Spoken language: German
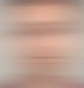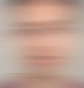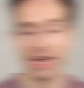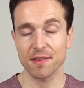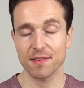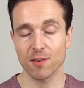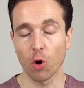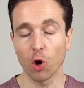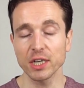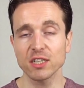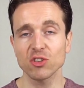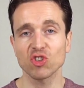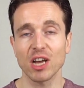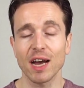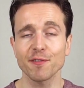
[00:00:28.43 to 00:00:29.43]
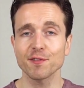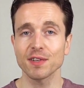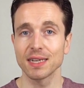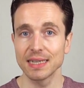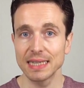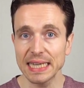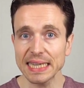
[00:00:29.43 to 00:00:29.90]
Wer es heute
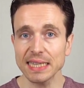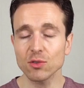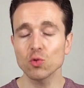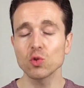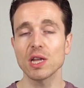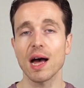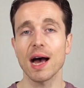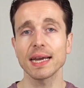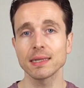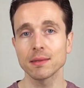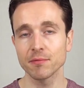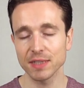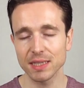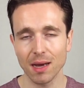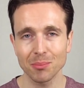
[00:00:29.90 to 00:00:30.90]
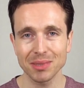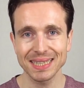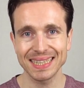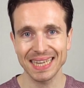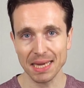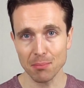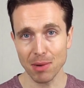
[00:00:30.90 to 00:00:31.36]
schafft, nicht unter einem
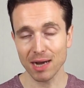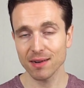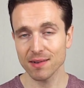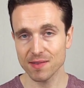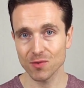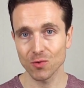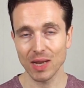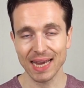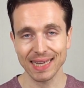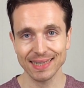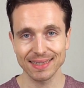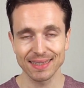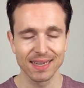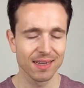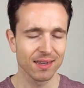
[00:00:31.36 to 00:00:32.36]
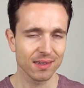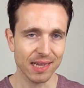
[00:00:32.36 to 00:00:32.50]
Vitamin D-Mangel zu leiden,